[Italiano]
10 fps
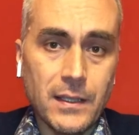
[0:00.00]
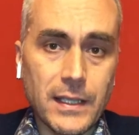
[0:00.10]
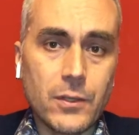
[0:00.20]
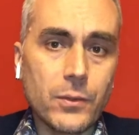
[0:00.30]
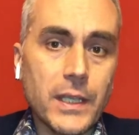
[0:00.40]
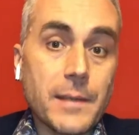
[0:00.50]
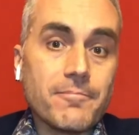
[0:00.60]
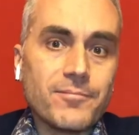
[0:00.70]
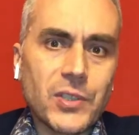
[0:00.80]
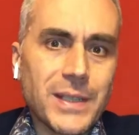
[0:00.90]
in
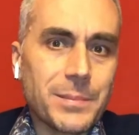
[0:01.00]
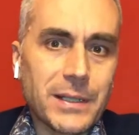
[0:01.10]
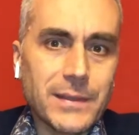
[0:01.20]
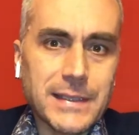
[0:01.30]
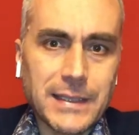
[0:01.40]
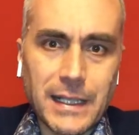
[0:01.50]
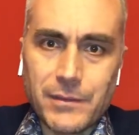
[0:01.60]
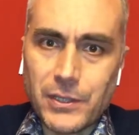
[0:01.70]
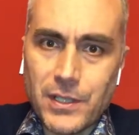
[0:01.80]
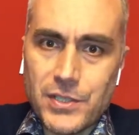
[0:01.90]
cui non è prevista la
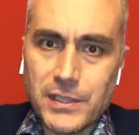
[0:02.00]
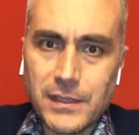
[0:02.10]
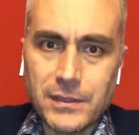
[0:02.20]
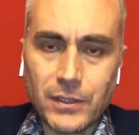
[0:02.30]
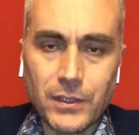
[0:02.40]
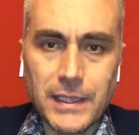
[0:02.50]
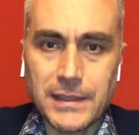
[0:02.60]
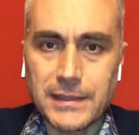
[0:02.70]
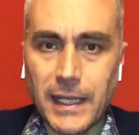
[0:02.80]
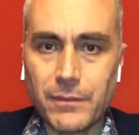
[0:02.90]
videoregistrazione
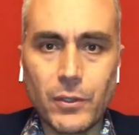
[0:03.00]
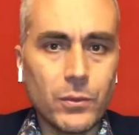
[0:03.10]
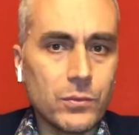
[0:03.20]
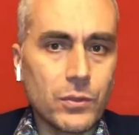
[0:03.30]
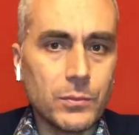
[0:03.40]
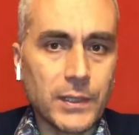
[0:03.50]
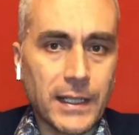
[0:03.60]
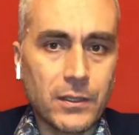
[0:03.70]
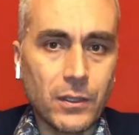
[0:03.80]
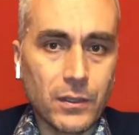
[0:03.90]
salvo un comune
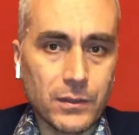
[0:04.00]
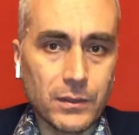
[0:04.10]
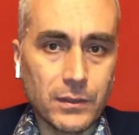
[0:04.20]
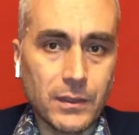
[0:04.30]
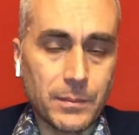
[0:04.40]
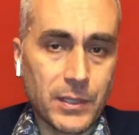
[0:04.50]
accordo, no?